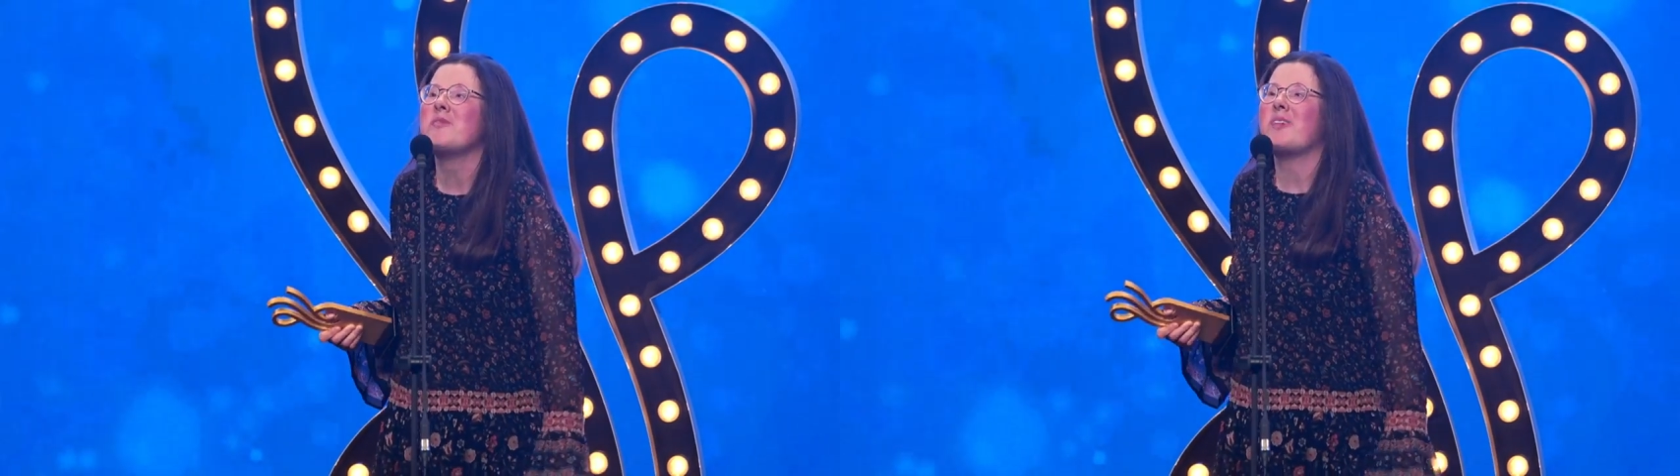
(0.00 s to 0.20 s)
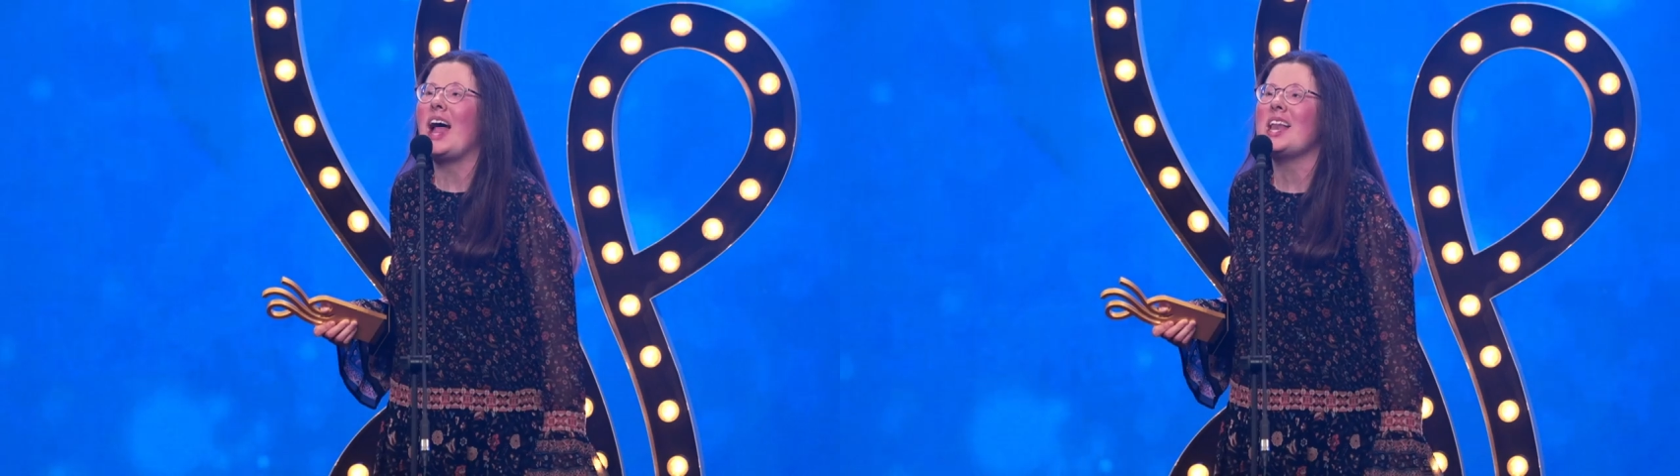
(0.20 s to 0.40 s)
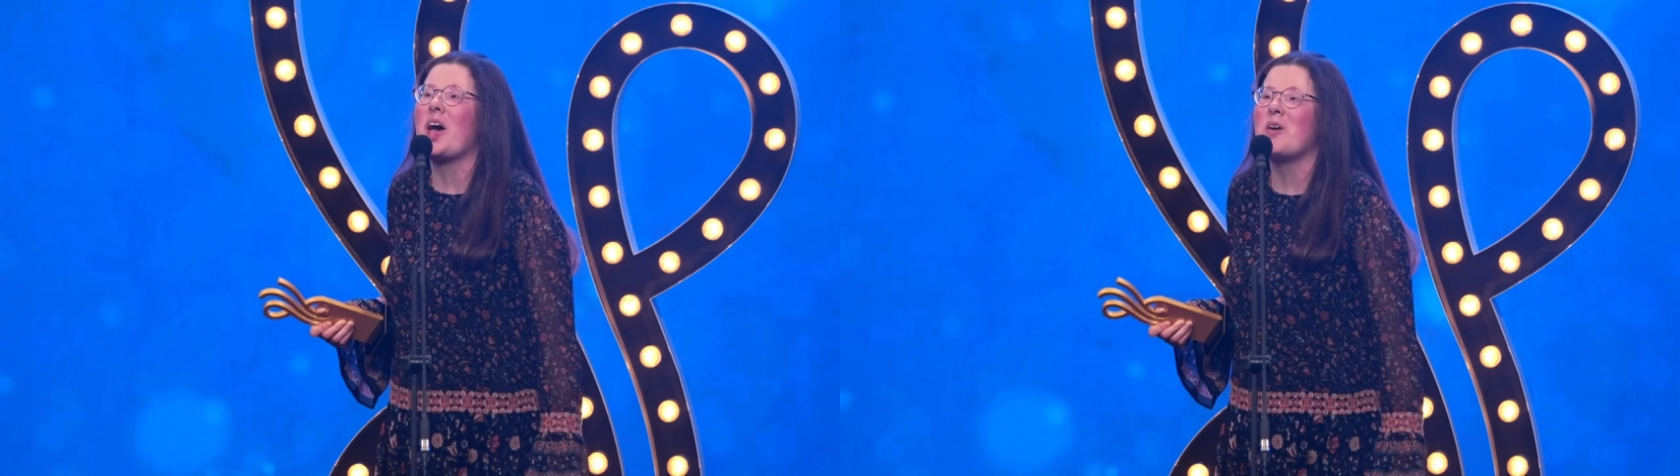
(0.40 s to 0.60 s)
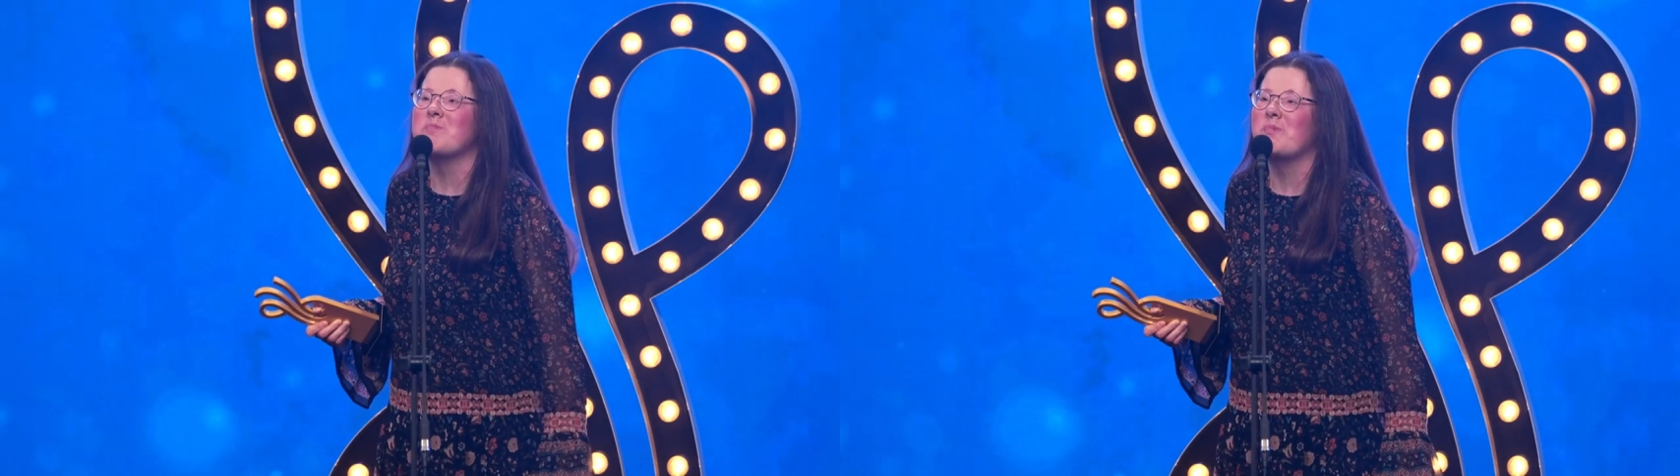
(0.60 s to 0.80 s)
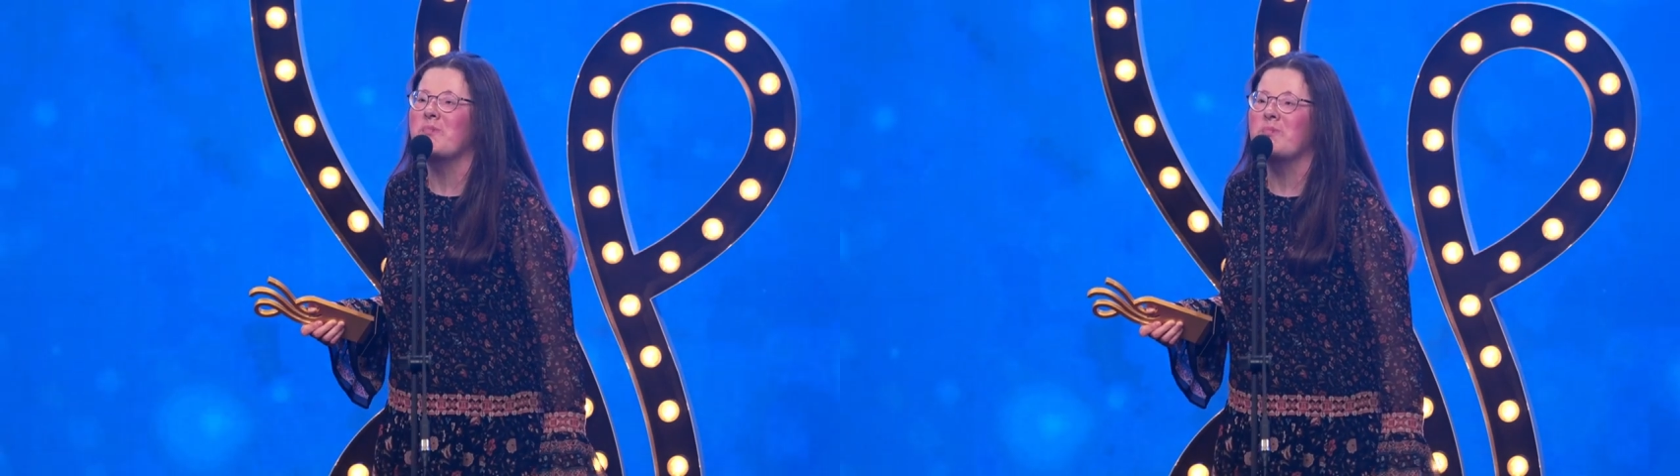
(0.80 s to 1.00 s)
weil er
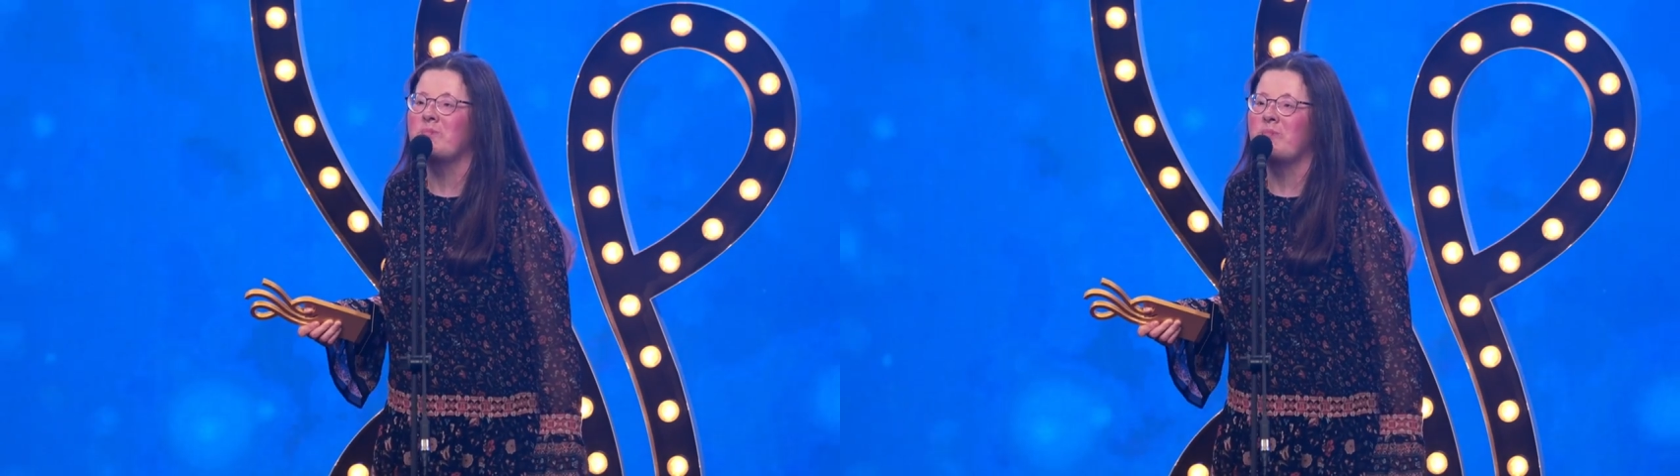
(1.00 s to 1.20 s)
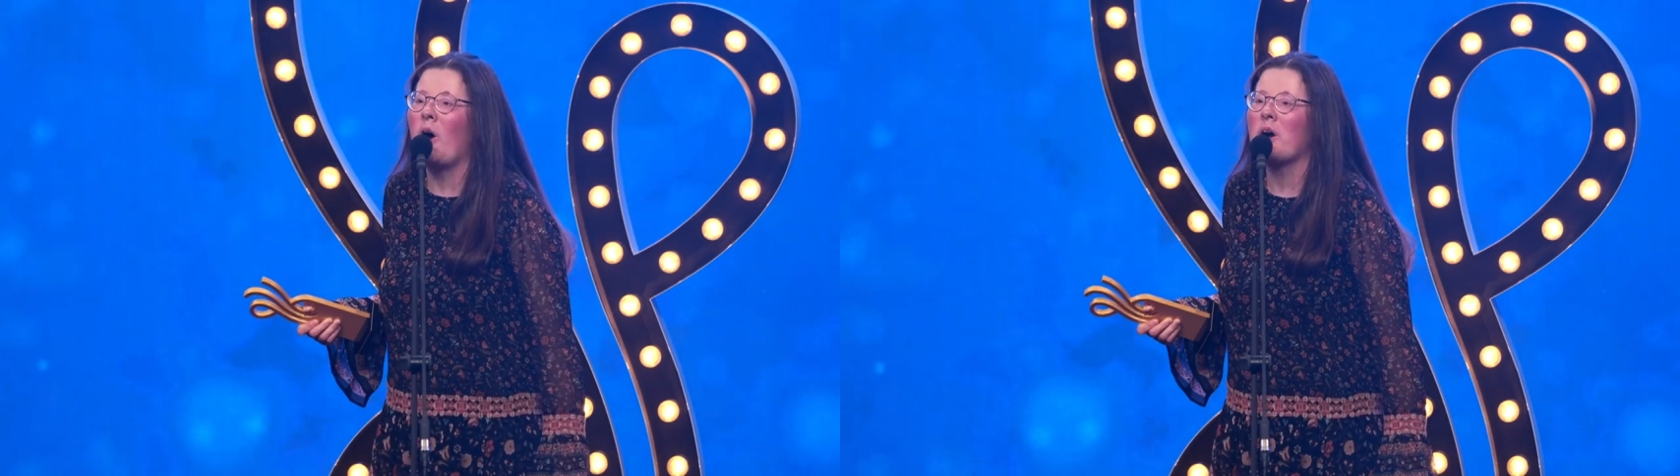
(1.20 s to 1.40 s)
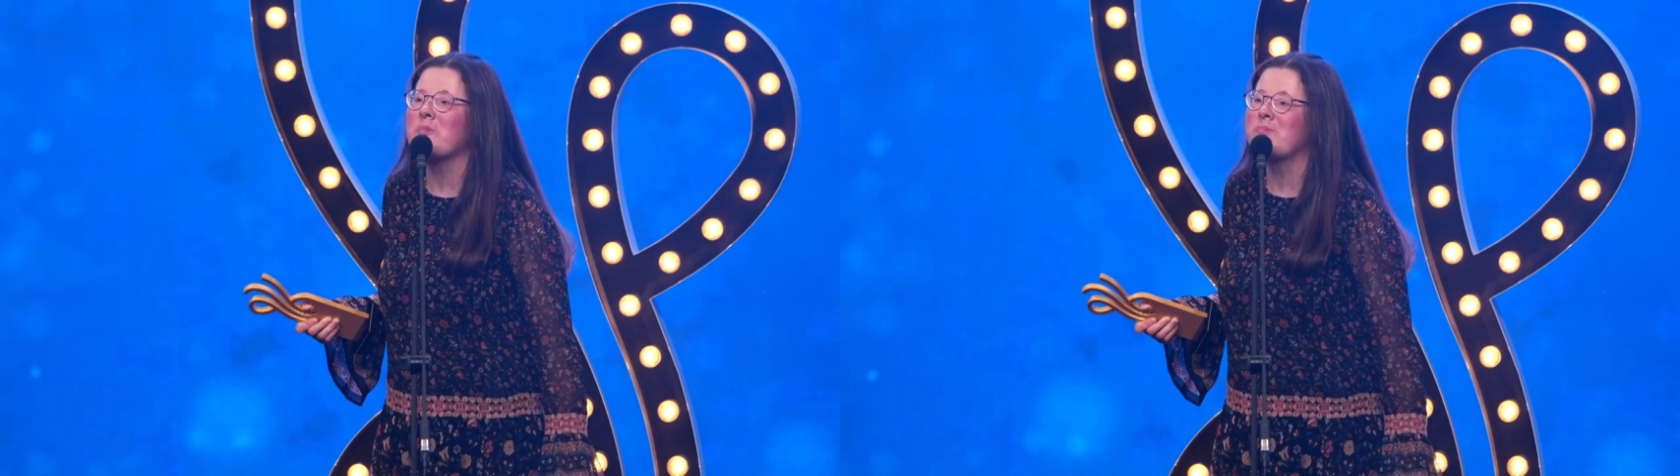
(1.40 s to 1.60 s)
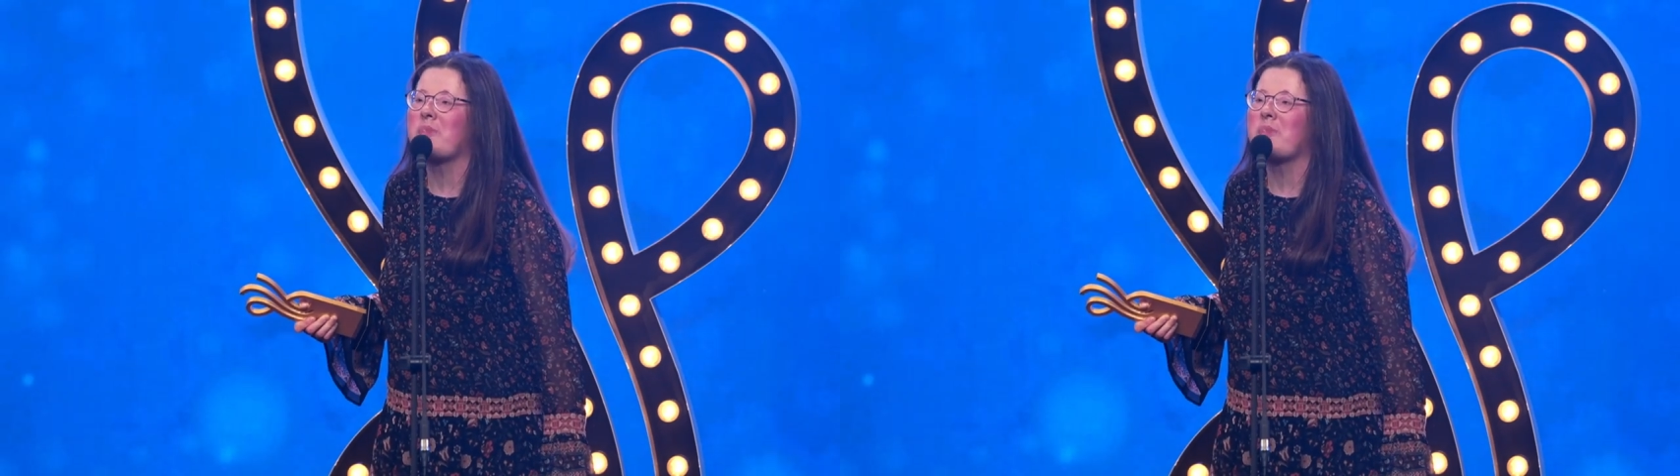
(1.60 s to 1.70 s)
morgen